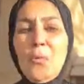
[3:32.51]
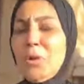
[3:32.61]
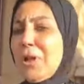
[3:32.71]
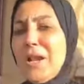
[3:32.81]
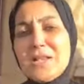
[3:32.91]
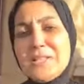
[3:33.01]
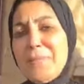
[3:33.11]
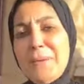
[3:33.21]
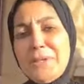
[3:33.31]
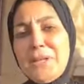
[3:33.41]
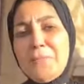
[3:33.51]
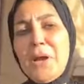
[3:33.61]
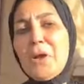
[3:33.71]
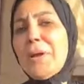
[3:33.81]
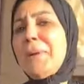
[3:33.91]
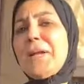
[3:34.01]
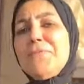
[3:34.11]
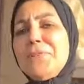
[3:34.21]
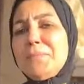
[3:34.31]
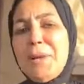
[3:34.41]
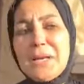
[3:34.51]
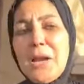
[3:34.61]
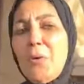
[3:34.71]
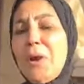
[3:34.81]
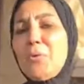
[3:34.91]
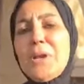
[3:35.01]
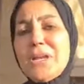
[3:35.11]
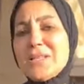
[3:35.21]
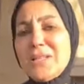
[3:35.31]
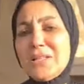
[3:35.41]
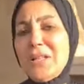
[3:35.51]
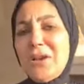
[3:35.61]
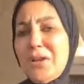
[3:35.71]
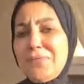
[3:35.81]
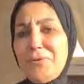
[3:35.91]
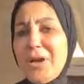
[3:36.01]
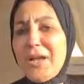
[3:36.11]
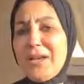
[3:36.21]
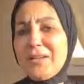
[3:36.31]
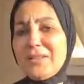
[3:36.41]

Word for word: والله العظيم ابدا ما كان ما كان في دماغنا ولا كنا عايزين نطلع لا اللي بينك